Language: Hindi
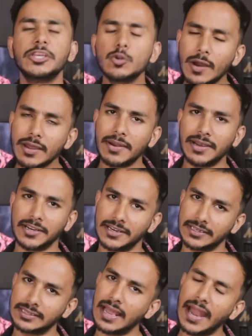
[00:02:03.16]
यू मैटर
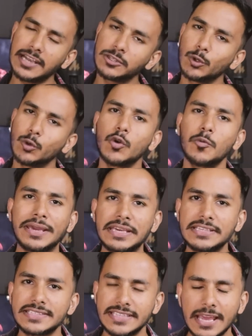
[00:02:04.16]
करता है एंड दोनों में
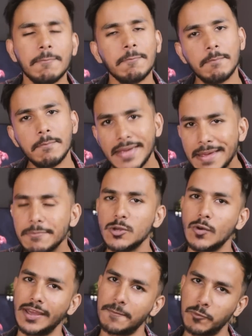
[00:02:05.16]
ही सेम मेम
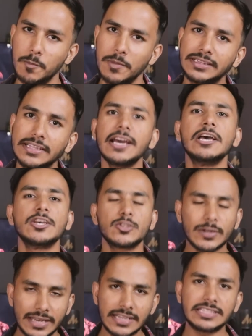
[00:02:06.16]
यू आपको मिलती है
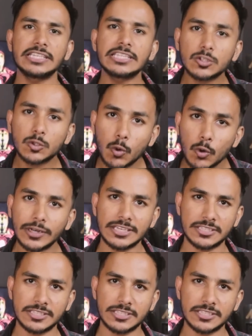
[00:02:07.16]
सो लेट्स सी स्कोर